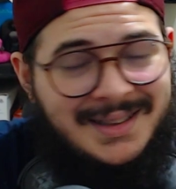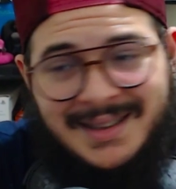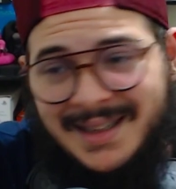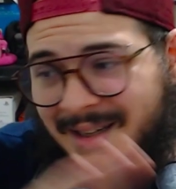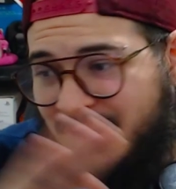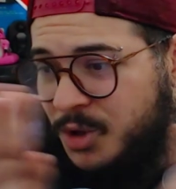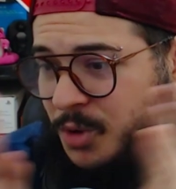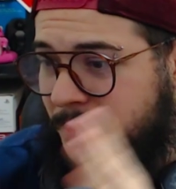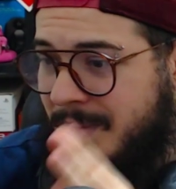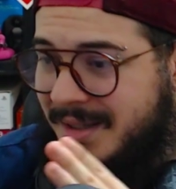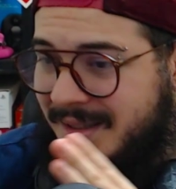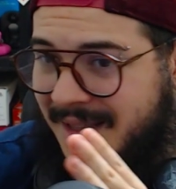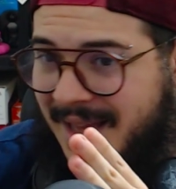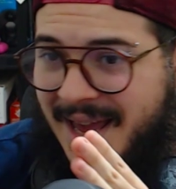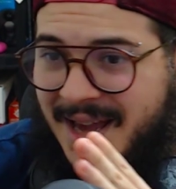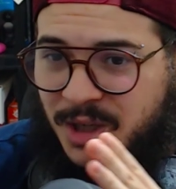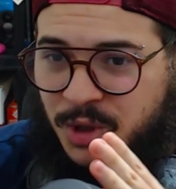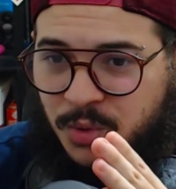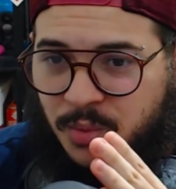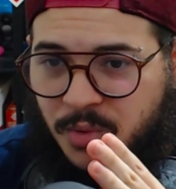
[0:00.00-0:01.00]
saem de uma
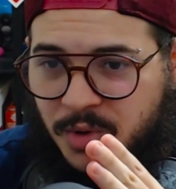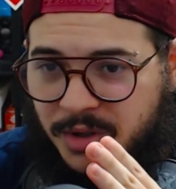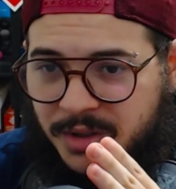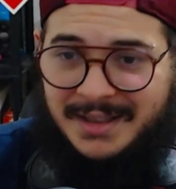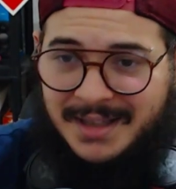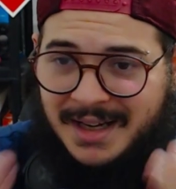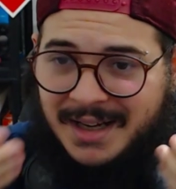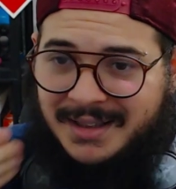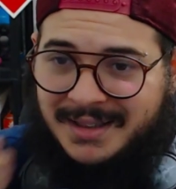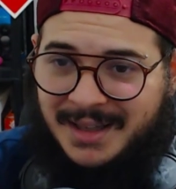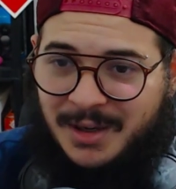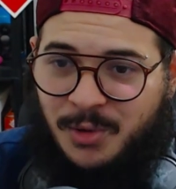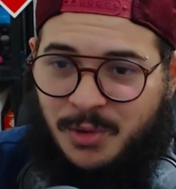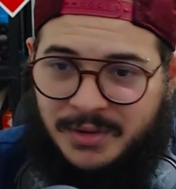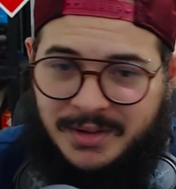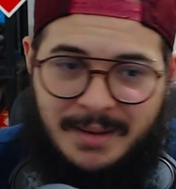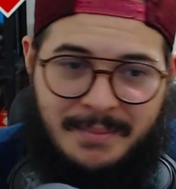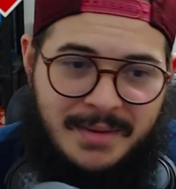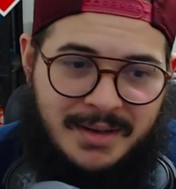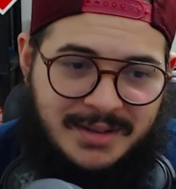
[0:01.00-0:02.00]
network e ela tem que
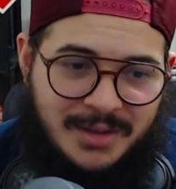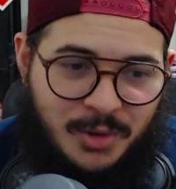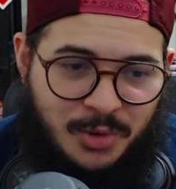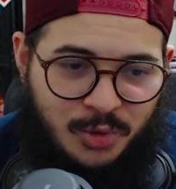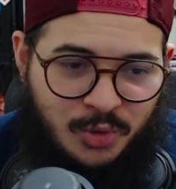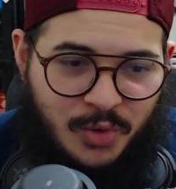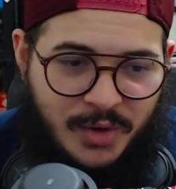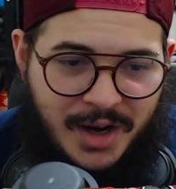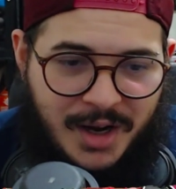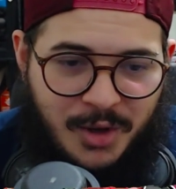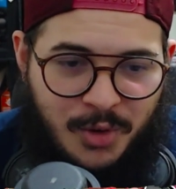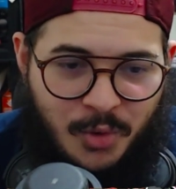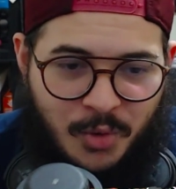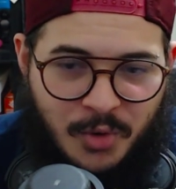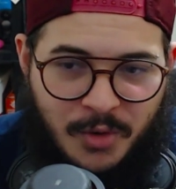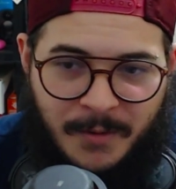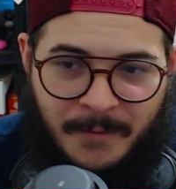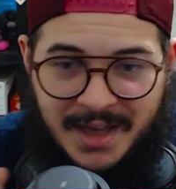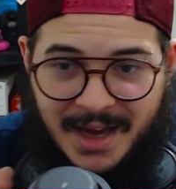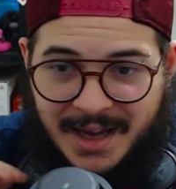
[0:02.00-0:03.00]
contabilizar o que tu
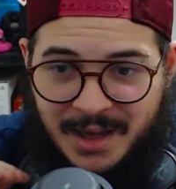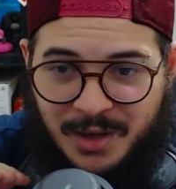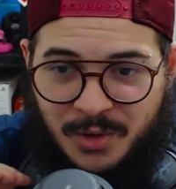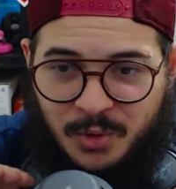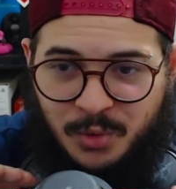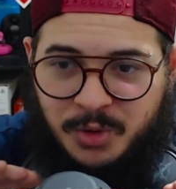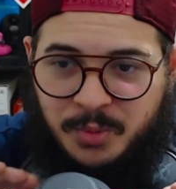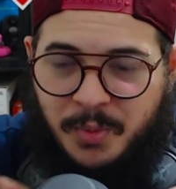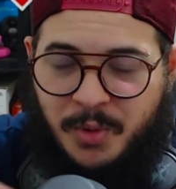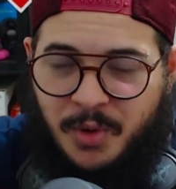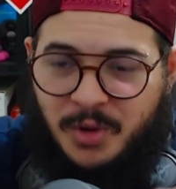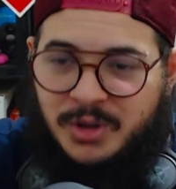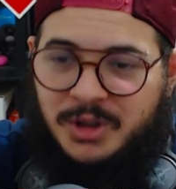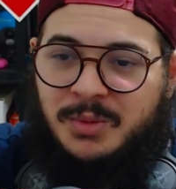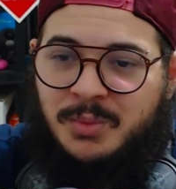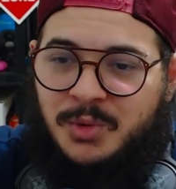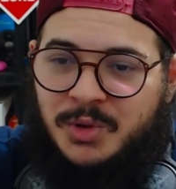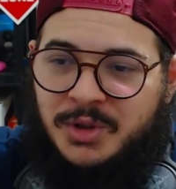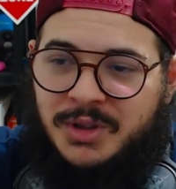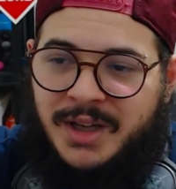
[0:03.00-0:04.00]
ganhou, e aí os
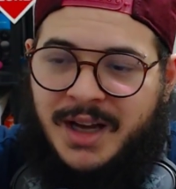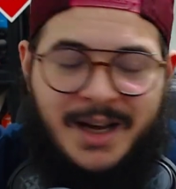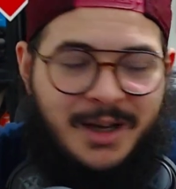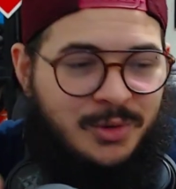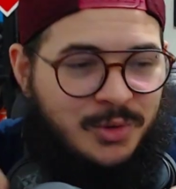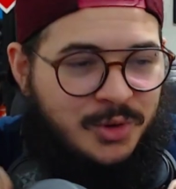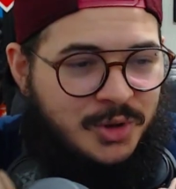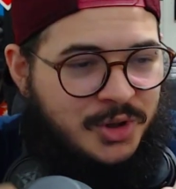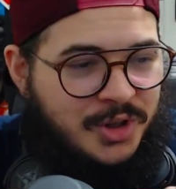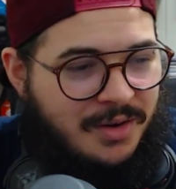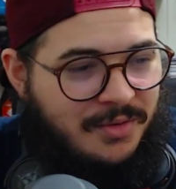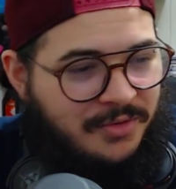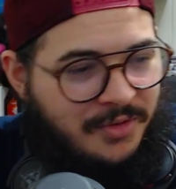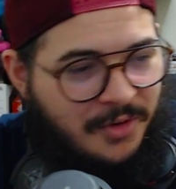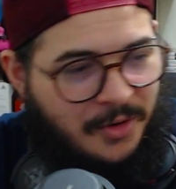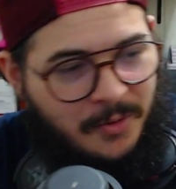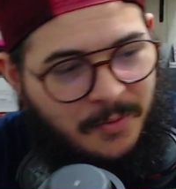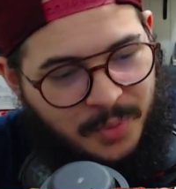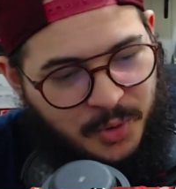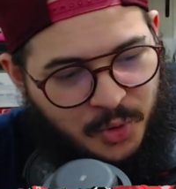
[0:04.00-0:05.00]
próximos ganhos já
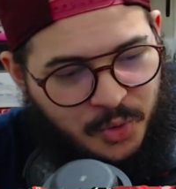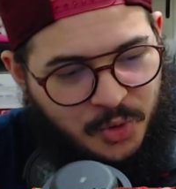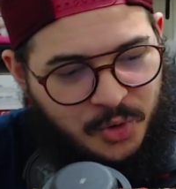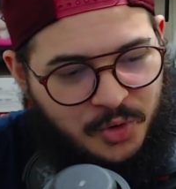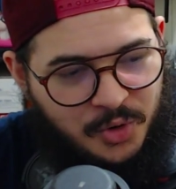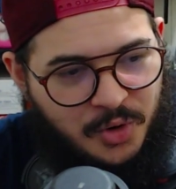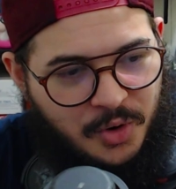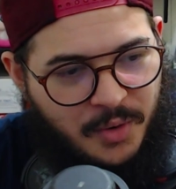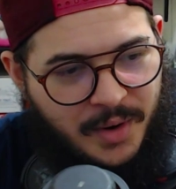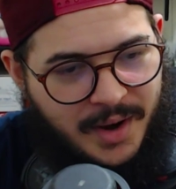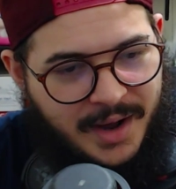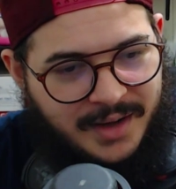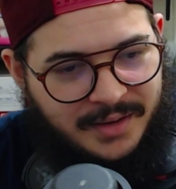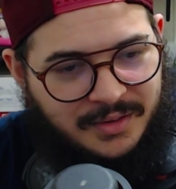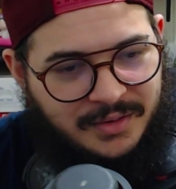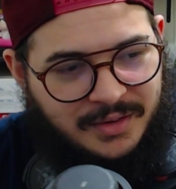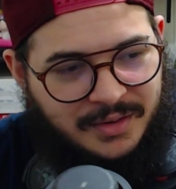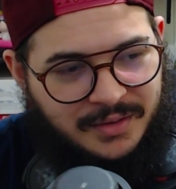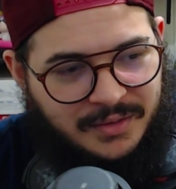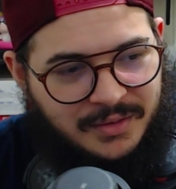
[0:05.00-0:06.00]
vão pro Google
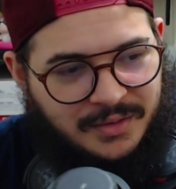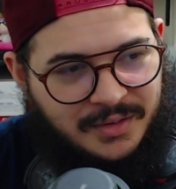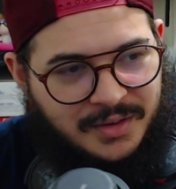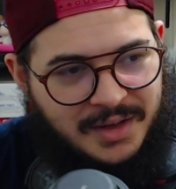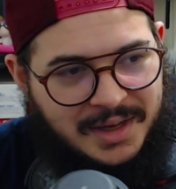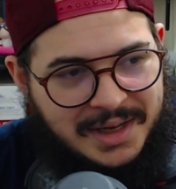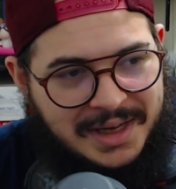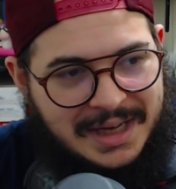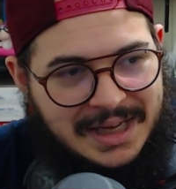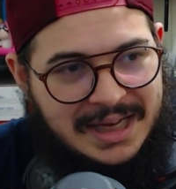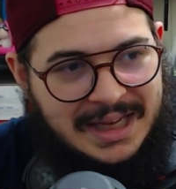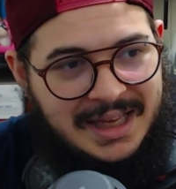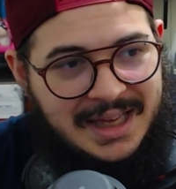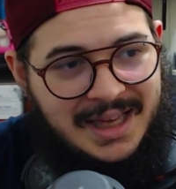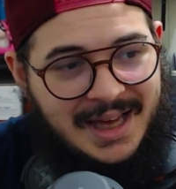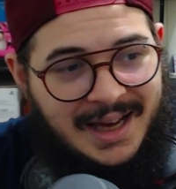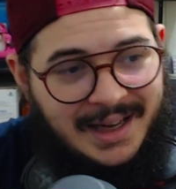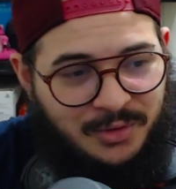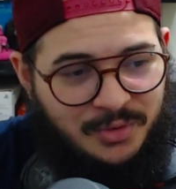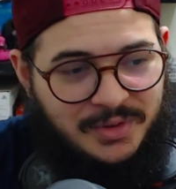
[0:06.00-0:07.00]
AdSense.
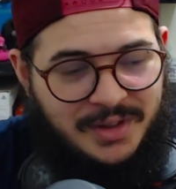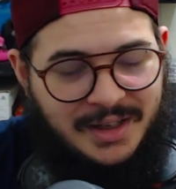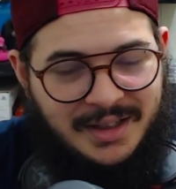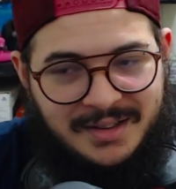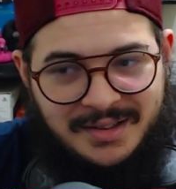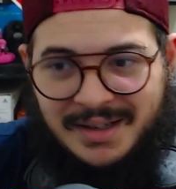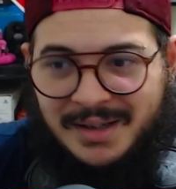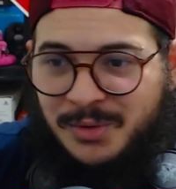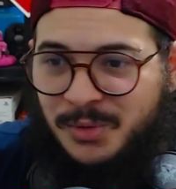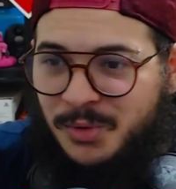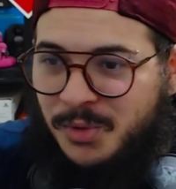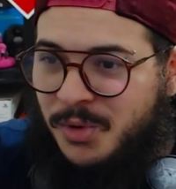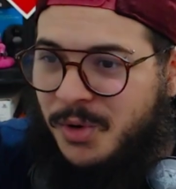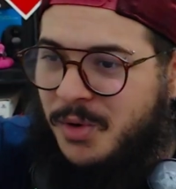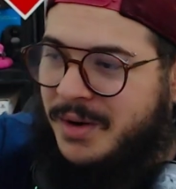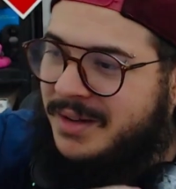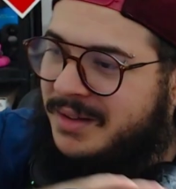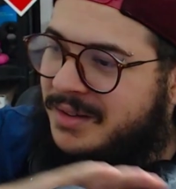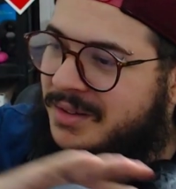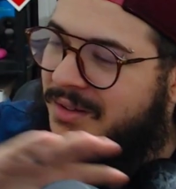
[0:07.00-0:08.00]
E aí tu tem que sair do
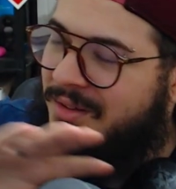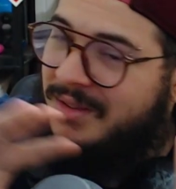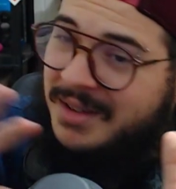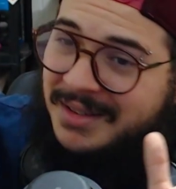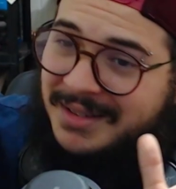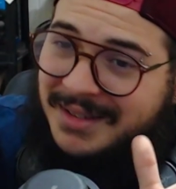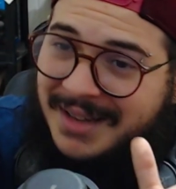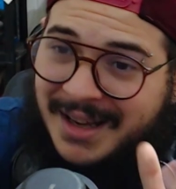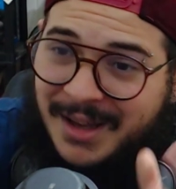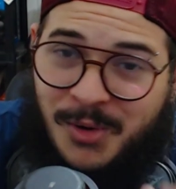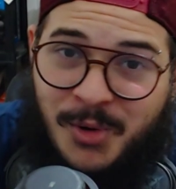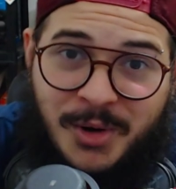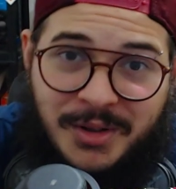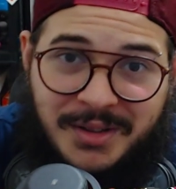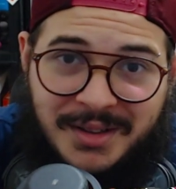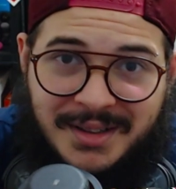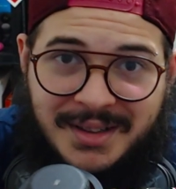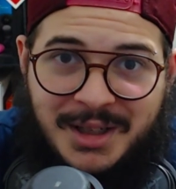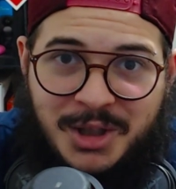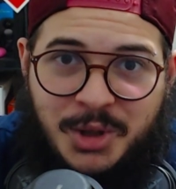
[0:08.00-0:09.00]
Google AdSense e entrar em
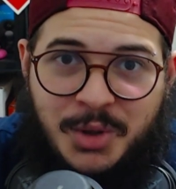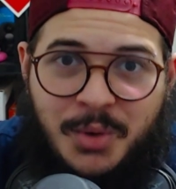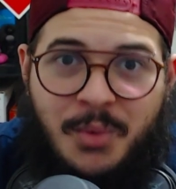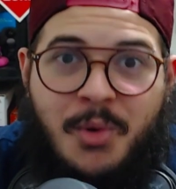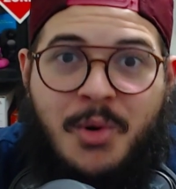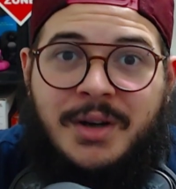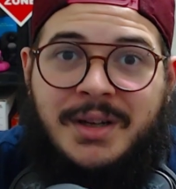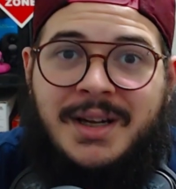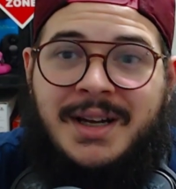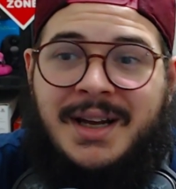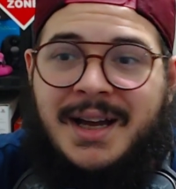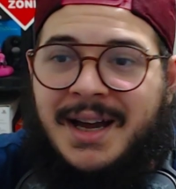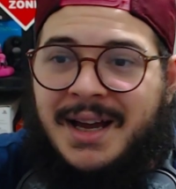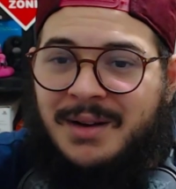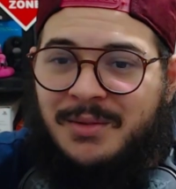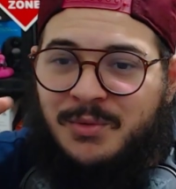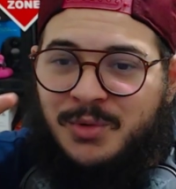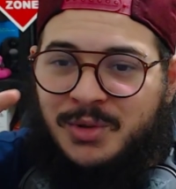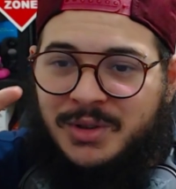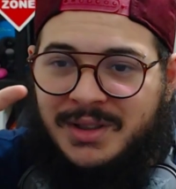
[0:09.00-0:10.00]
outra network,
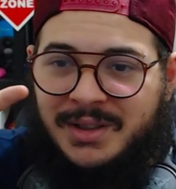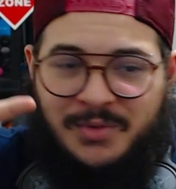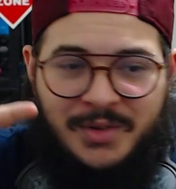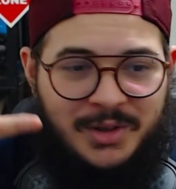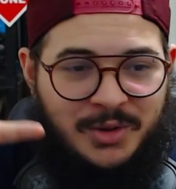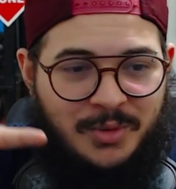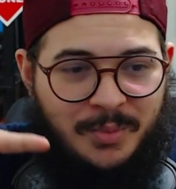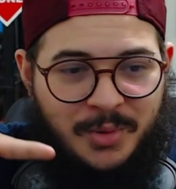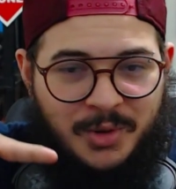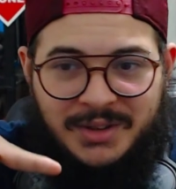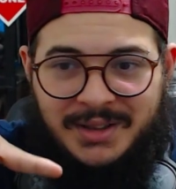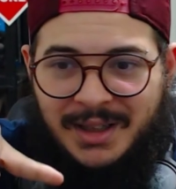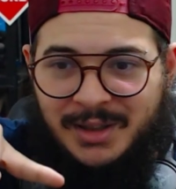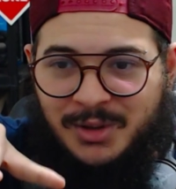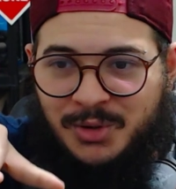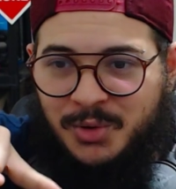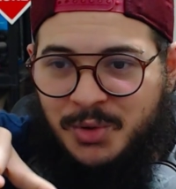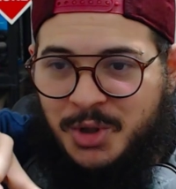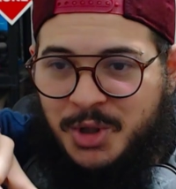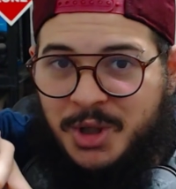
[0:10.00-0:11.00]
cara, vocês fazem um
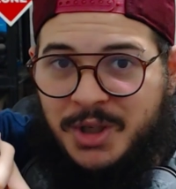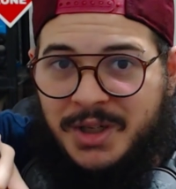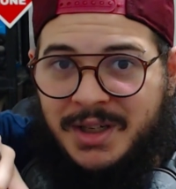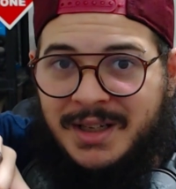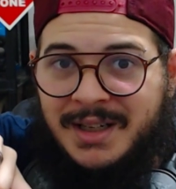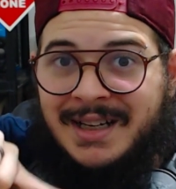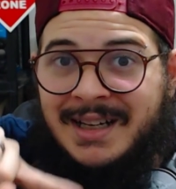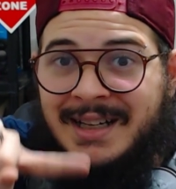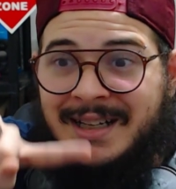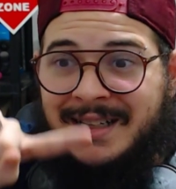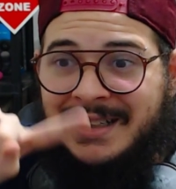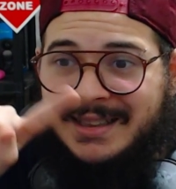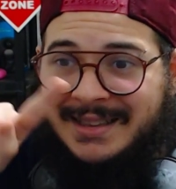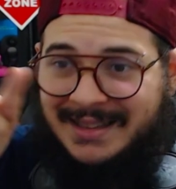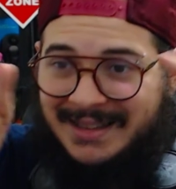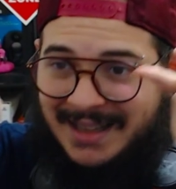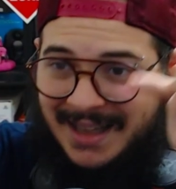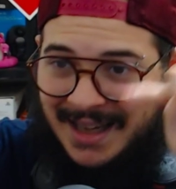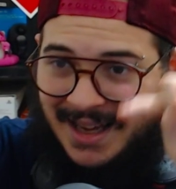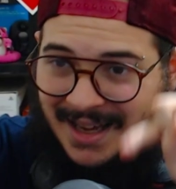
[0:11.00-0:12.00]
processo de
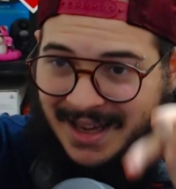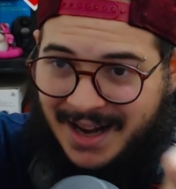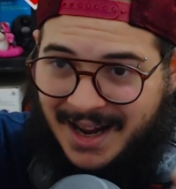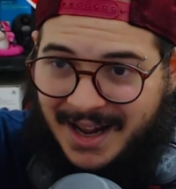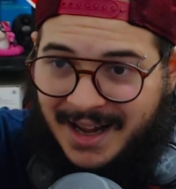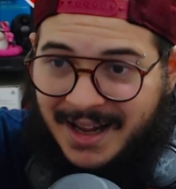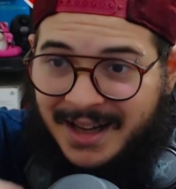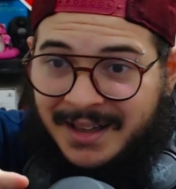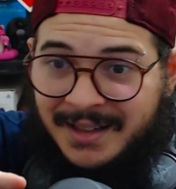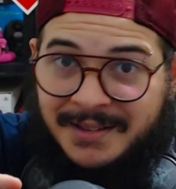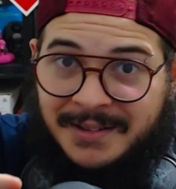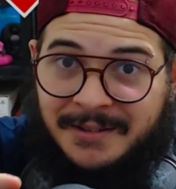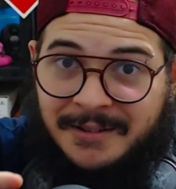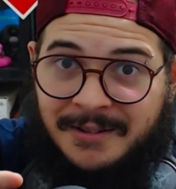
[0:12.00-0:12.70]
zerar